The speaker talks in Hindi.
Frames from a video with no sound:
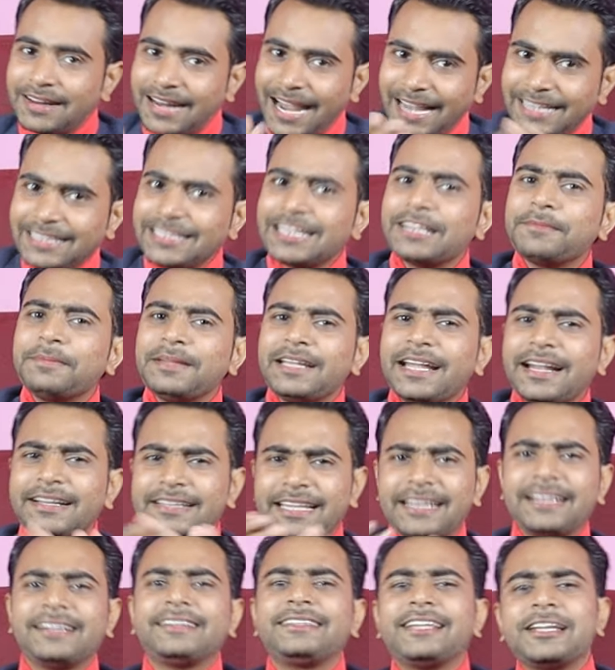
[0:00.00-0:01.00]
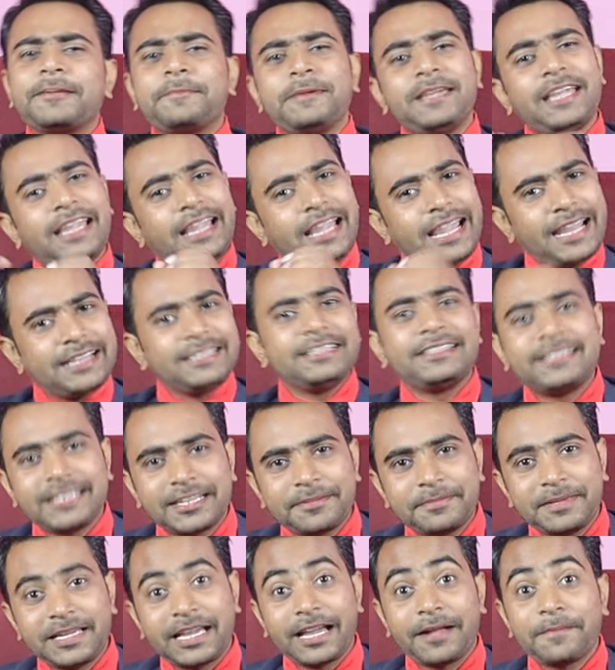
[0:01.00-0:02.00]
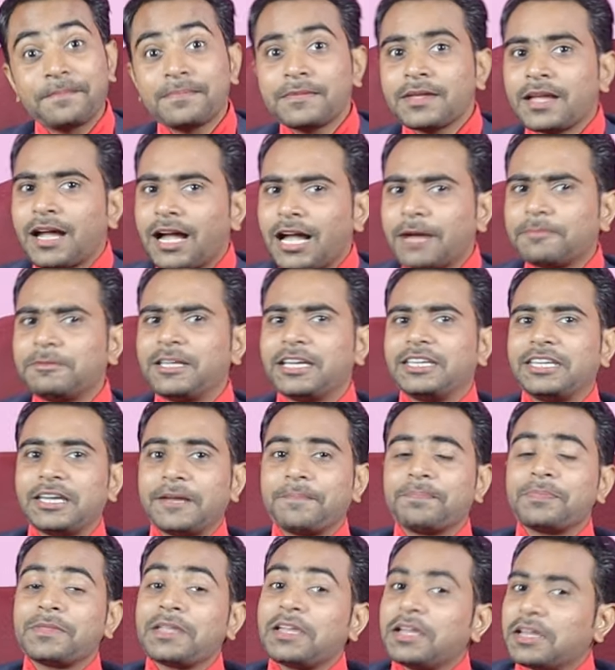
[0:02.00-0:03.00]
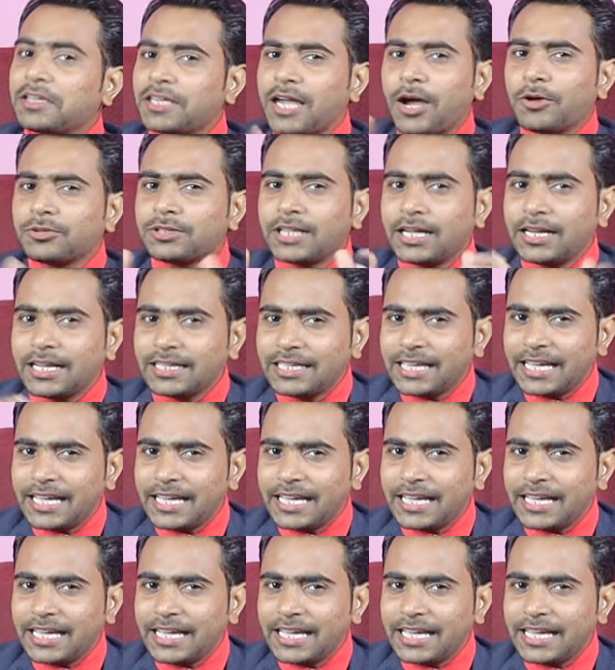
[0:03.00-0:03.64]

ये राइटर भी है डायरेक्टर भी है एडिटर भी है अब देखिए क्या होता है